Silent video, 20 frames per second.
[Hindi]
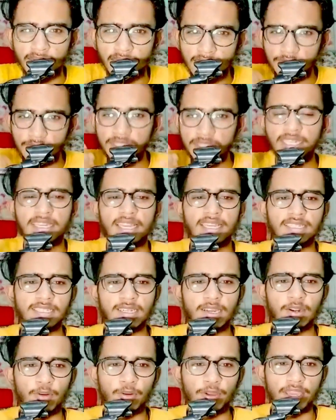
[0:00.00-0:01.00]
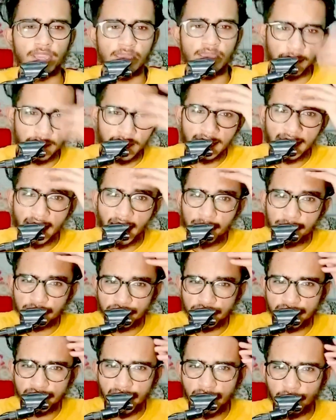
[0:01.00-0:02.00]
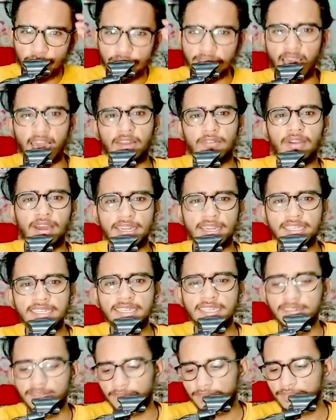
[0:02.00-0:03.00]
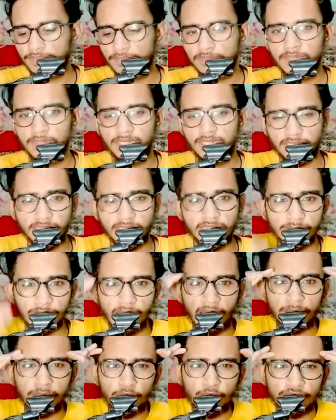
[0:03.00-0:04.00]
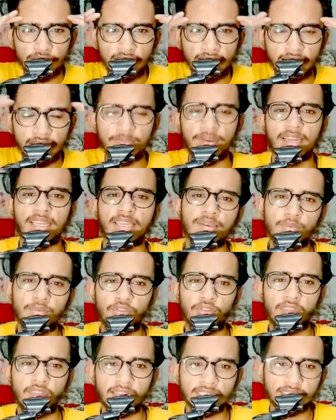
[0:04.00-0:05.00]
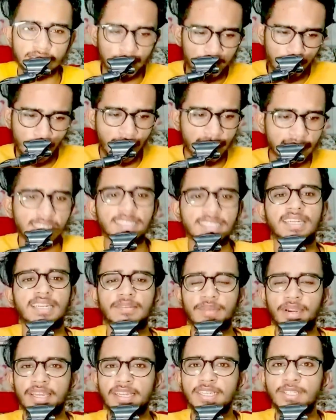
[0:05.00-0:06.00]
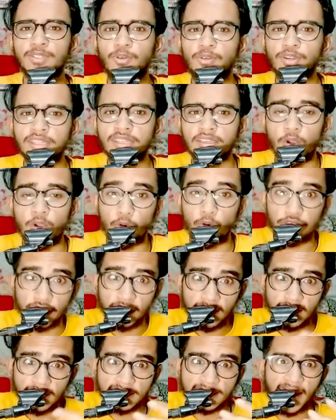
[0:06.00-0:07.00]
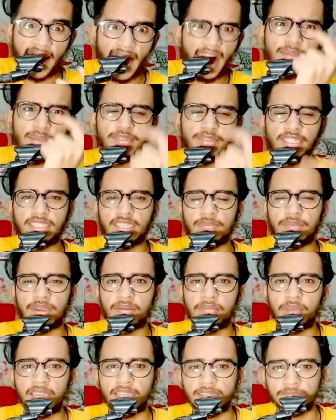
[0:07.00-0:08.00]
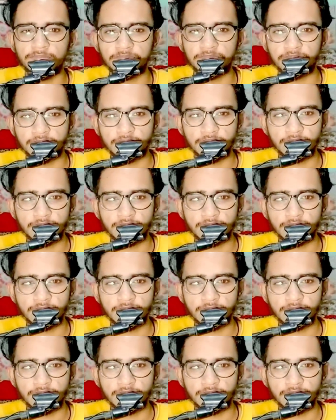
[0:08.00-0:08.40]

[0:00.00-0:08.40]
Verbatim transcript: भैया रिविजन कैसे करोगे भैया केमिस्ट्री है कोई हलवा नहीं है चीज़ें दिमाग में घुसेड़नी पड़ेंगी बहुत सारी चीज़ें प्रैक्टिस करनी पड़ेगी थोड़ी सी उसके लिए टाइम चाहिए मेरे भाई